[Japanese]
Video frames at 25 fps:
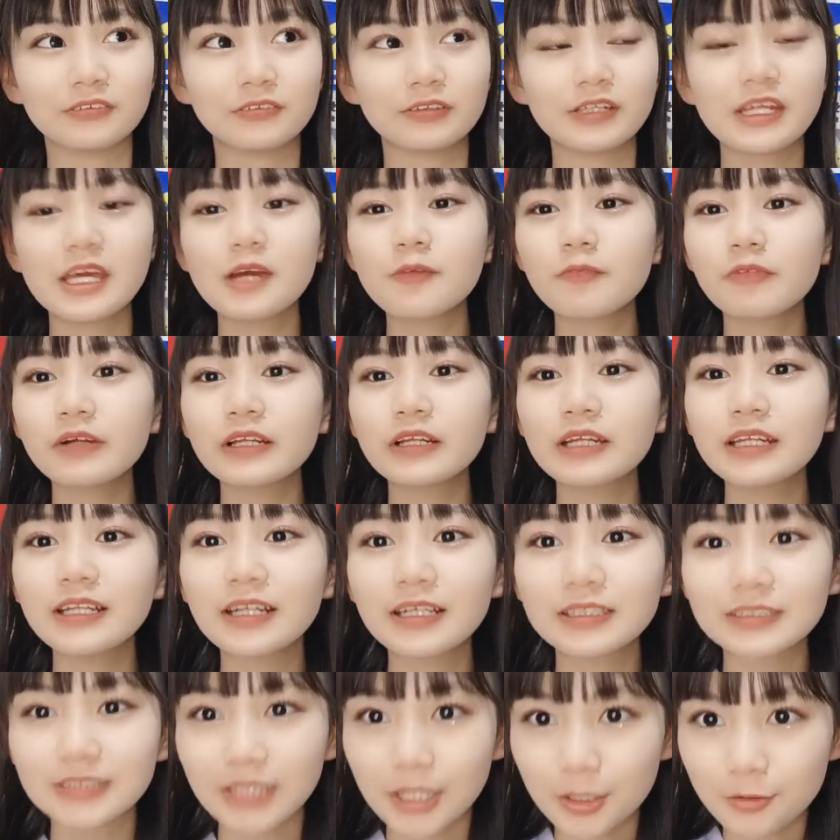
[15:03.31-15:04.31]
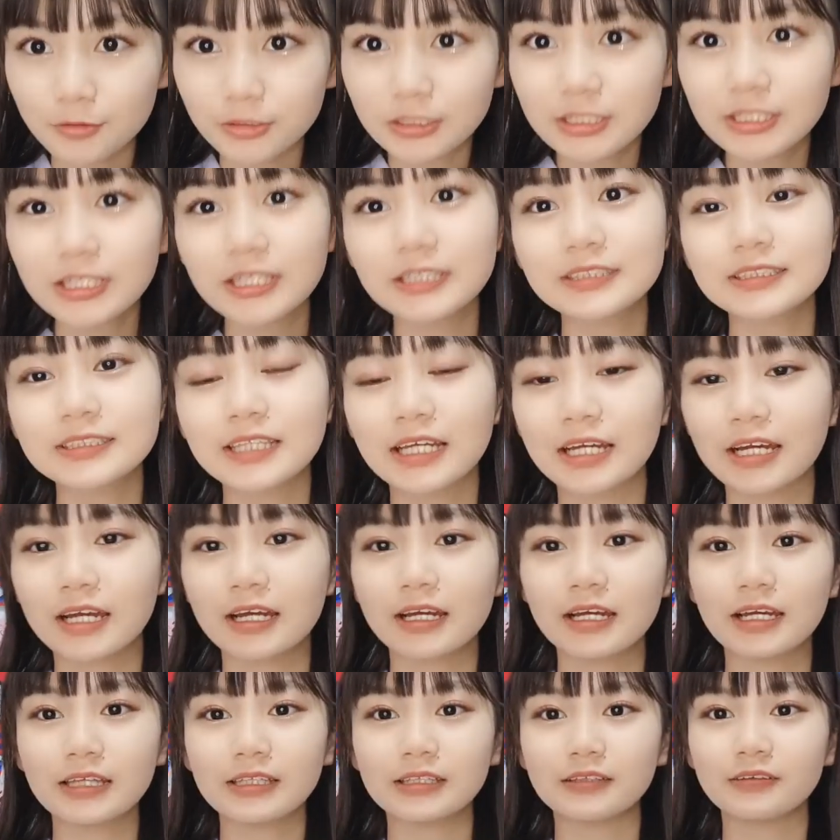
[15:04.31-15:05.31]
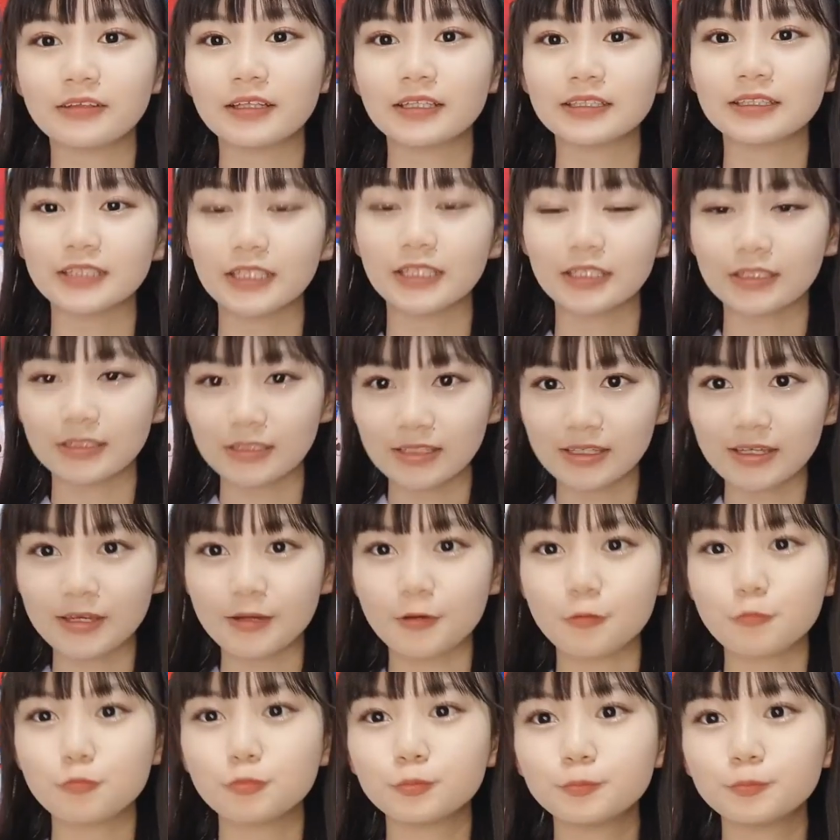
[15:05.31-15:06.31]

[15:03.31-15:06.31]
栗山里奈さん里奈さんが書いてくださって